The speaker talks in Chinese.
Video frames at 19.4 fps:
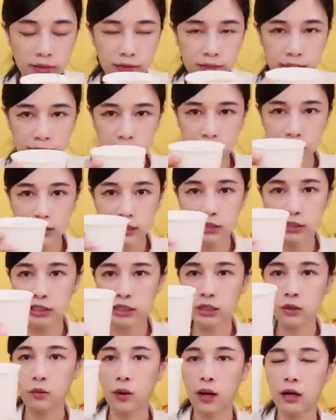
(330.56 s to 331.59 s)
这一间吸
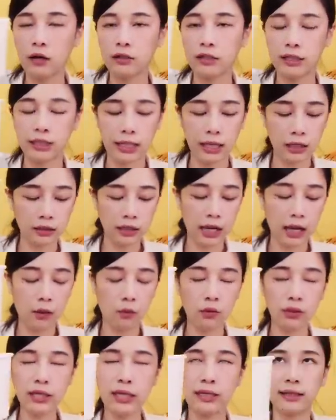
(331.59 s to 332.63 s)
引我还要点它的汤，
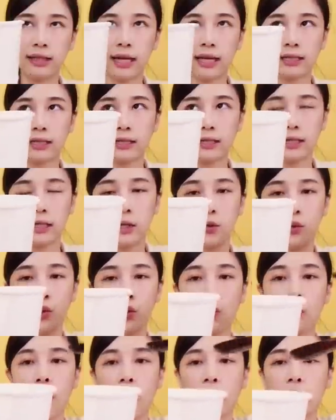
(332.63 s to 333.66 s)
我点它的那个鱼
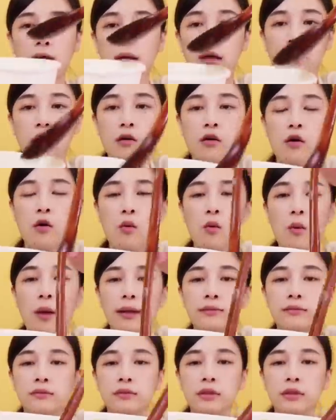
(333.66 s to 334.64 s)
丸跟贡丸，